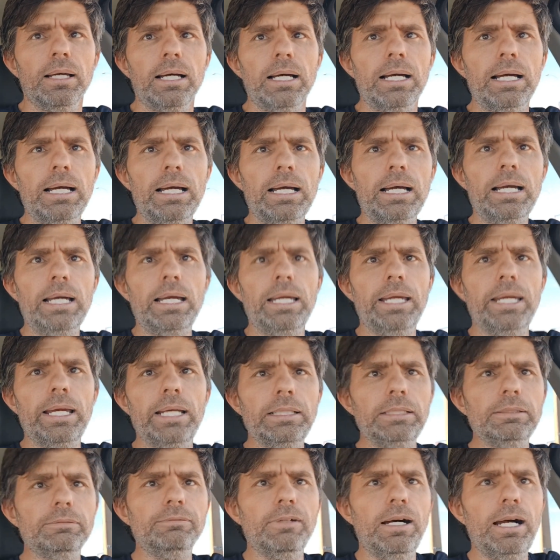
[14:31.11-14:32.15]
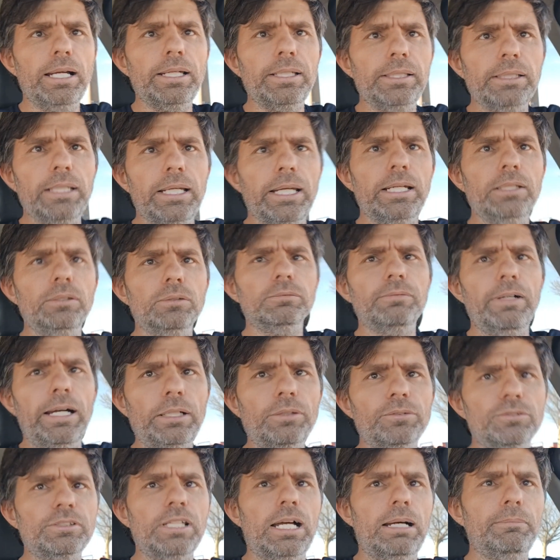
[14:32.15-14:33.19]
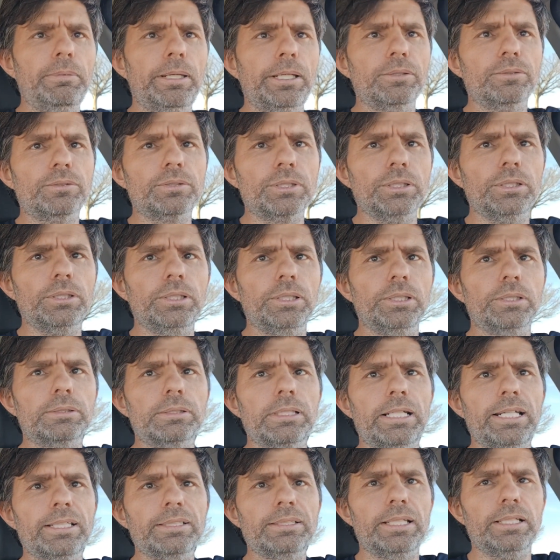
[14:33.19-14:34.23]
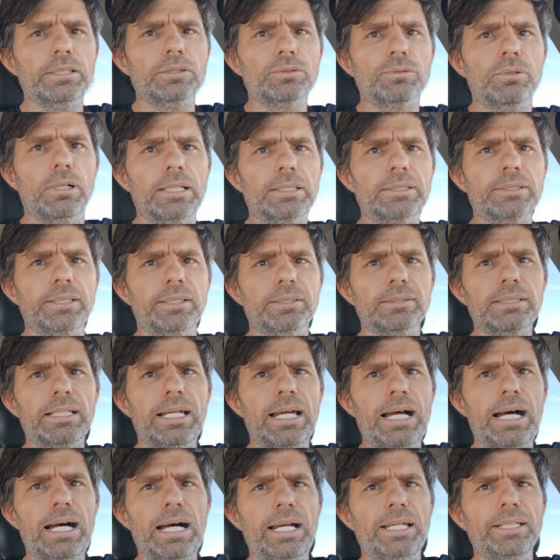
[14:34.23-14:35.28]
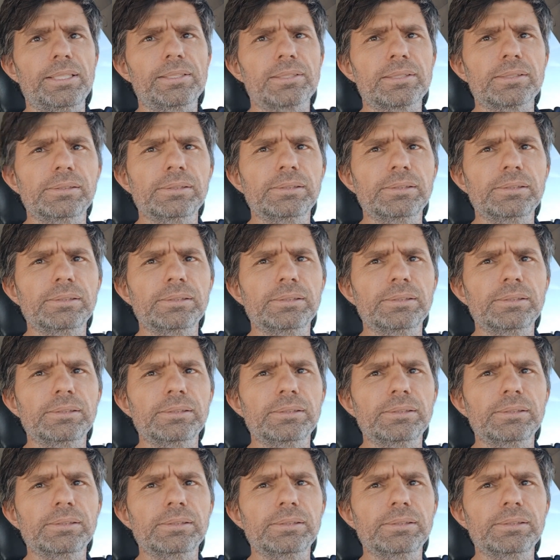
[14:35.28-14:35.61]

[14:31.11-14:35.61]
é, ele, vai, ele não vai custar menos que 300, 400 reais,